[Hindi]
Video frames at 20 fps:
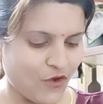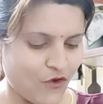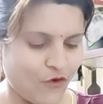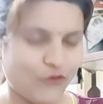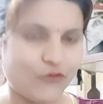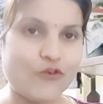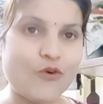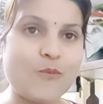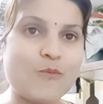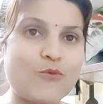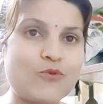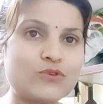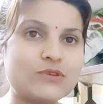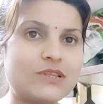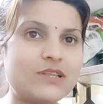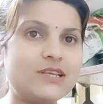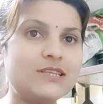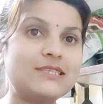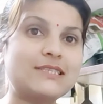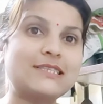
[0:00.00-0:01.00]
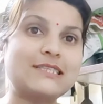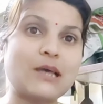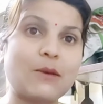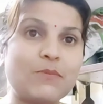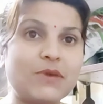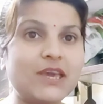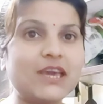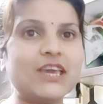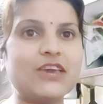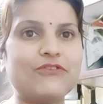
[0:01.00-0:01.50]
वो मोस्टली सभी
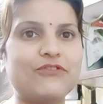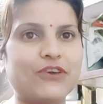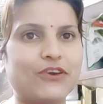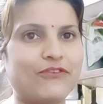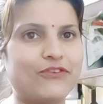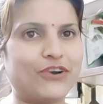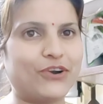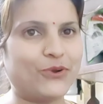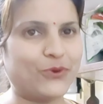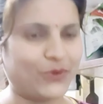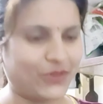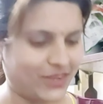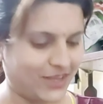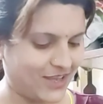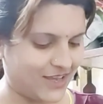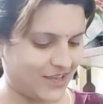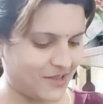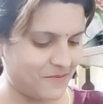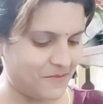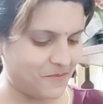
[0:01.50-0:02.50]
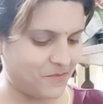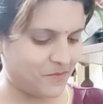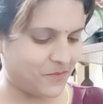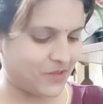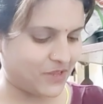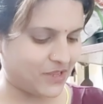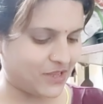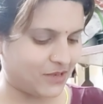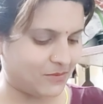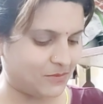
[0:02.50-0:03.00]
की फेवरेट होती है
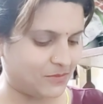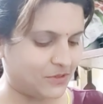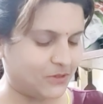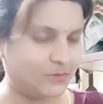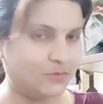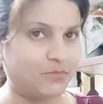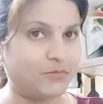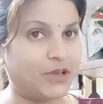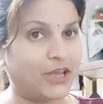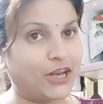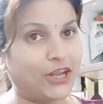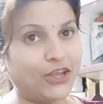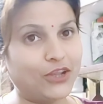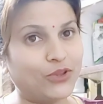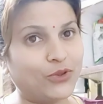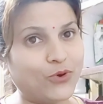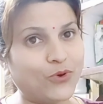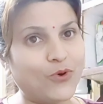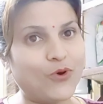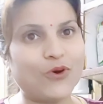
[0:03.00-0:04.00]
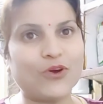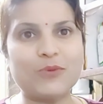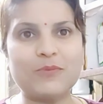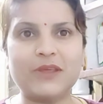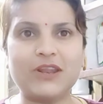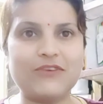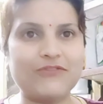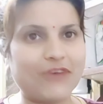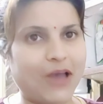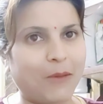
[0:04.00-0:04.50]
मतलब मेरी तो और मेरी
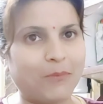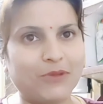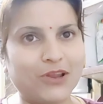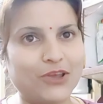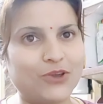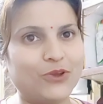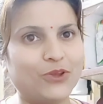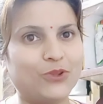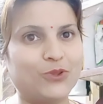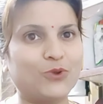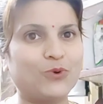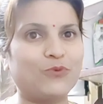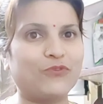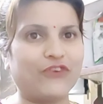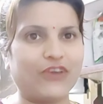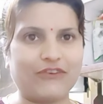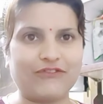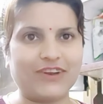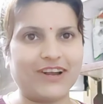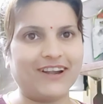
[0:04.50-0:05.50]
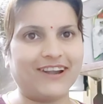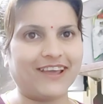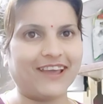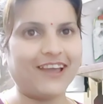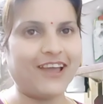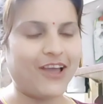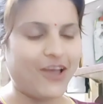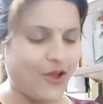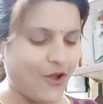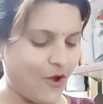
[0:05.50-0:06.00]
फैमिली की तो फेवरेट है
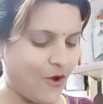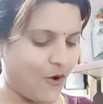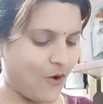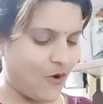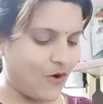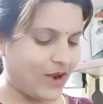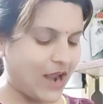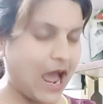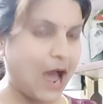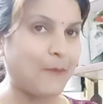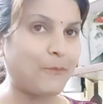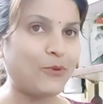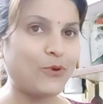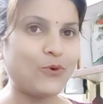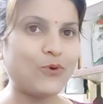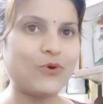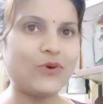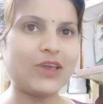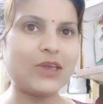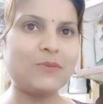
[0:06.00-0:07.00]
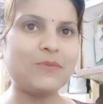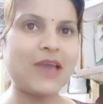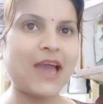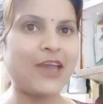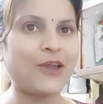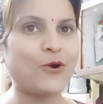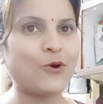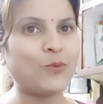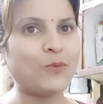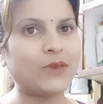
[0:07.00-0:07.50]
और आप लोगों की भी आई
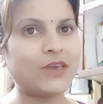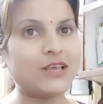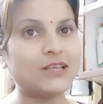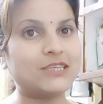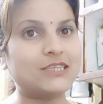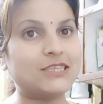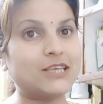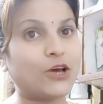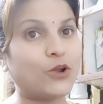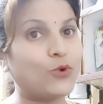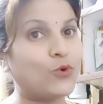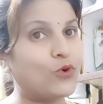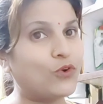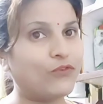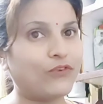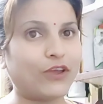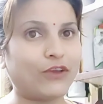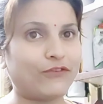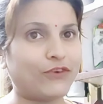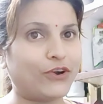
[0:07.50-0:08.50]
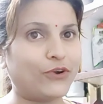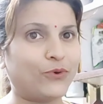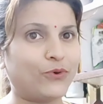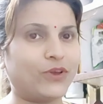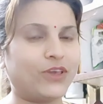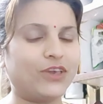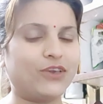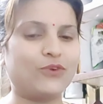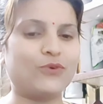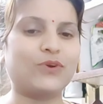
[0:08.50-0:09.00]
होप कि ज़रूर फेवरेट
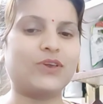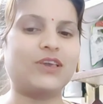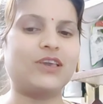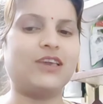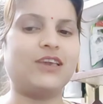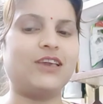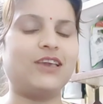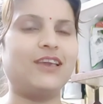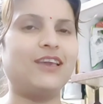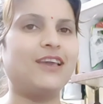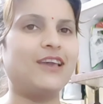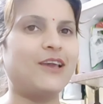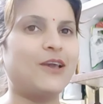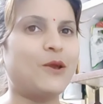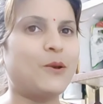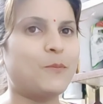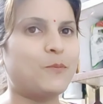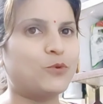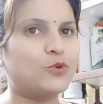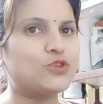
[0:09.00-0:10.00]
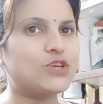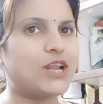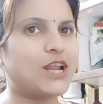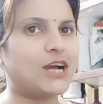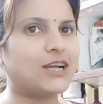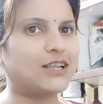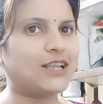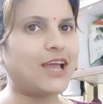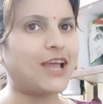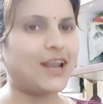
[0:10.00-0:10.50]
होगी क्योंकि मुझे
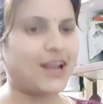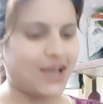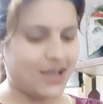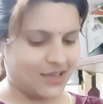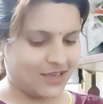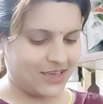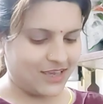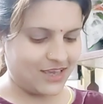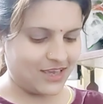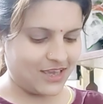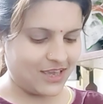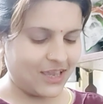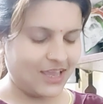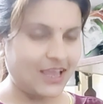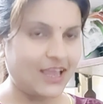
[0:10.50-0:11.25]
लगता है ना कि ये